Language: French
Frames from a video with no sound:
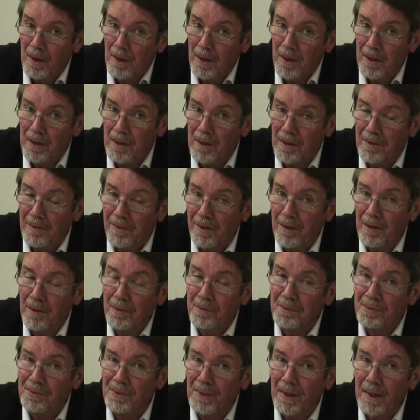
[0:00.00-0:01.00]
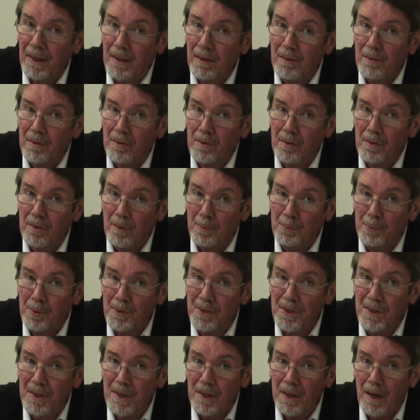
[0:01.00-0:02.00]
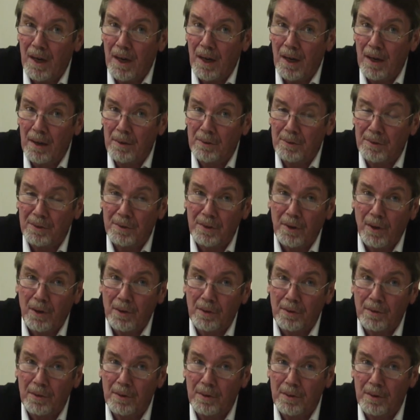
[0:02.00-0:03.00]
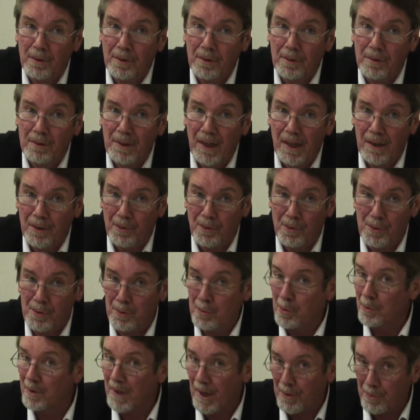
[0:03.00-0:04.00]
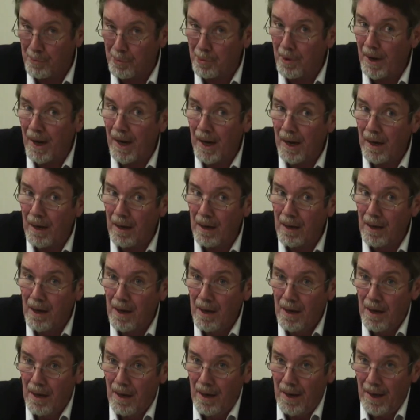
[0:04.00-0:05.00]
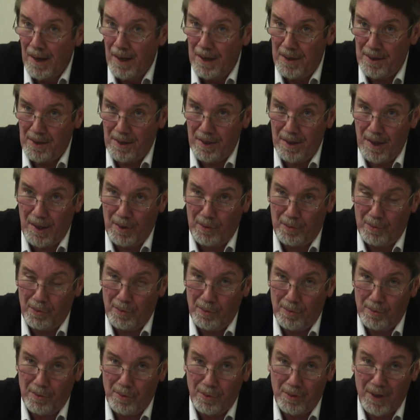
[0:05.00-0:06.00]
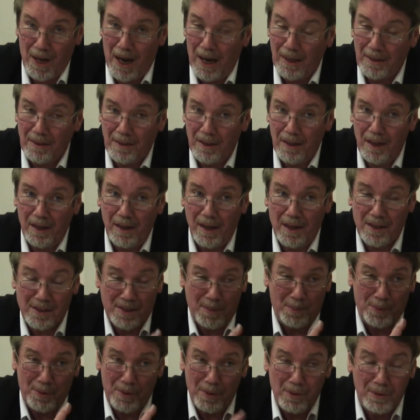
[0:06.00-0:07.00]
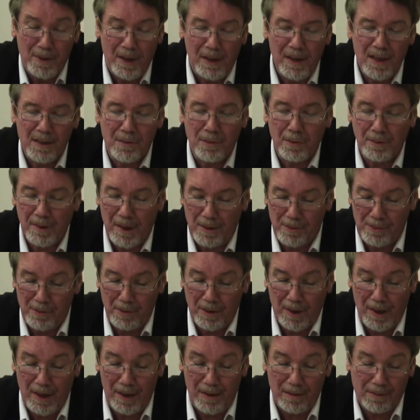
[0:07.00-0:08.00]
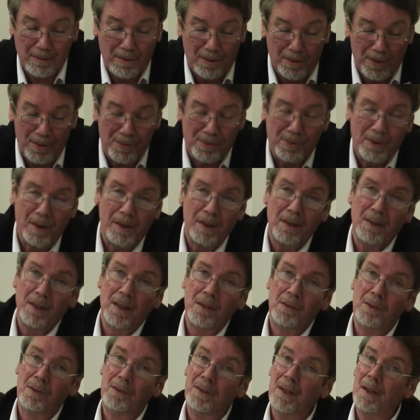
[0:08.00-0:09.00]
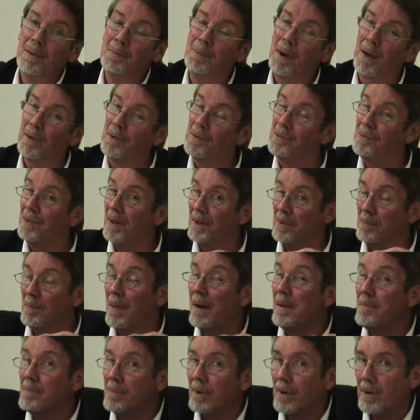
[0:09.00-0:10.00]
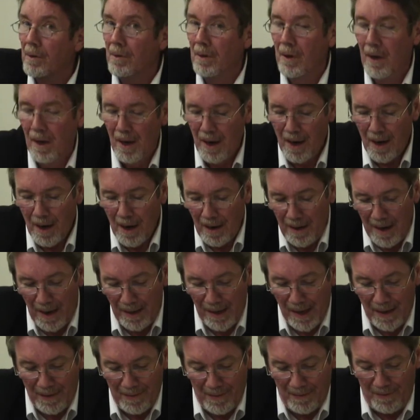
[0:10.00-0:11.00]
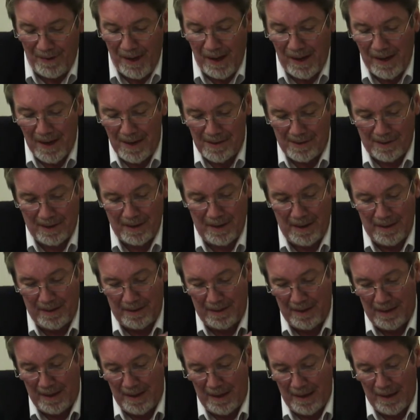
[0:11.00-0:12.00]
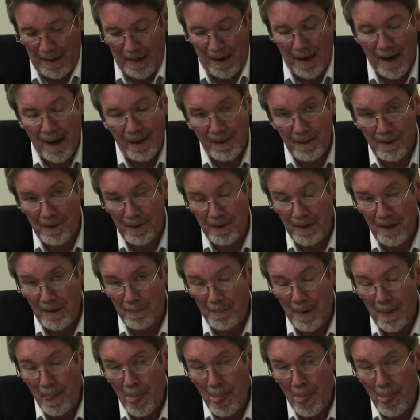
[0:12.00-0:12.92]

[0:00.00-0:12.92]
Il était en fait, euh, on peut dire, une sorte d'être surnaturel. Et euh, ce caractère exceptionnel et surnaturel, encore une fois, été donné par le fait même que la vieillesse était rarissime.